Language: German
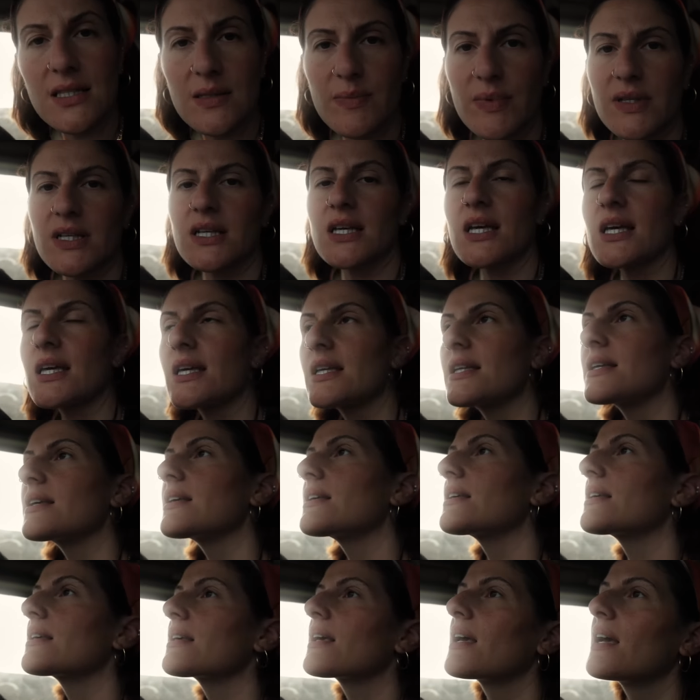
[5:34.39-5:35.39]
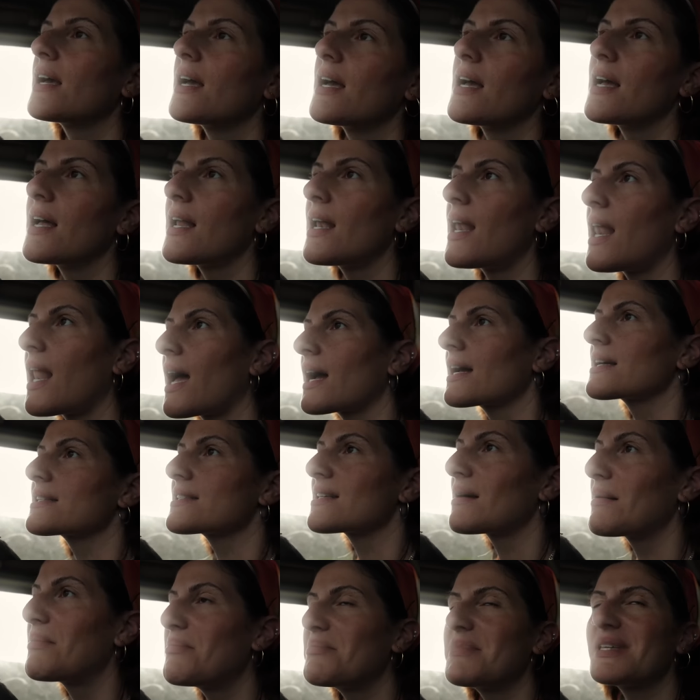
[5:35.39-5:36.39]
Ich bin richtig
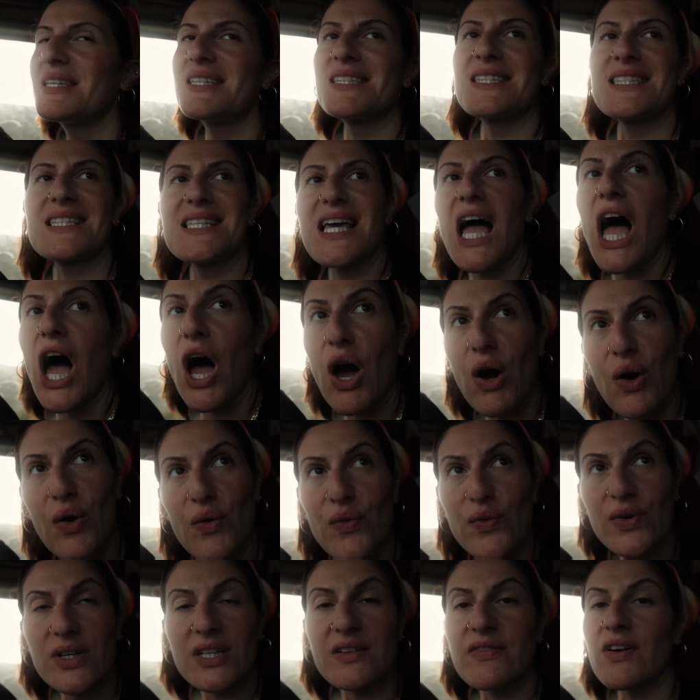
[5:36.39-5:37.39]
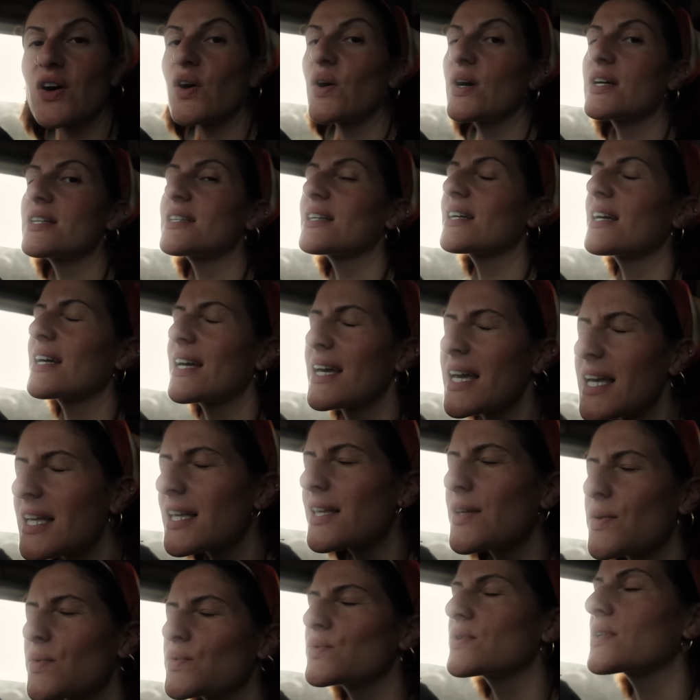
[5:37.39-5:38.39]
langsam mies drauf und ich war heute
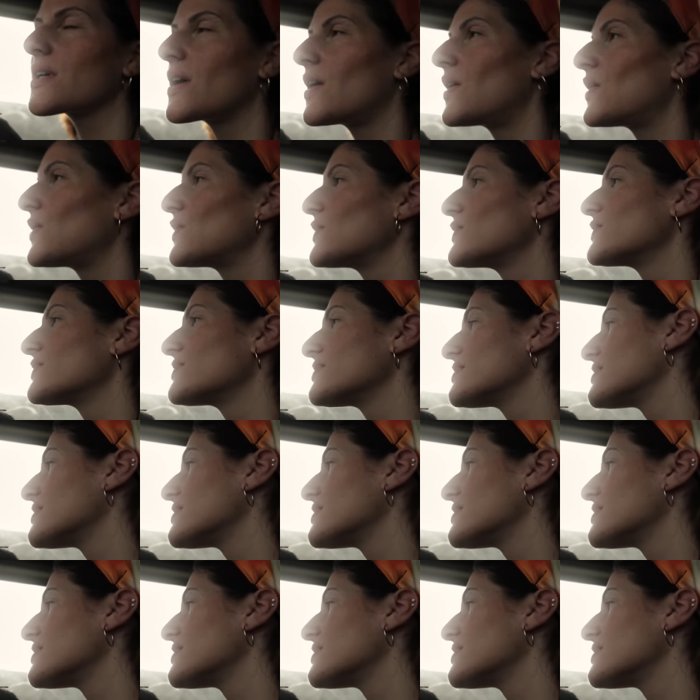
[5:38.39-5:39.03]
richtig gut drauf.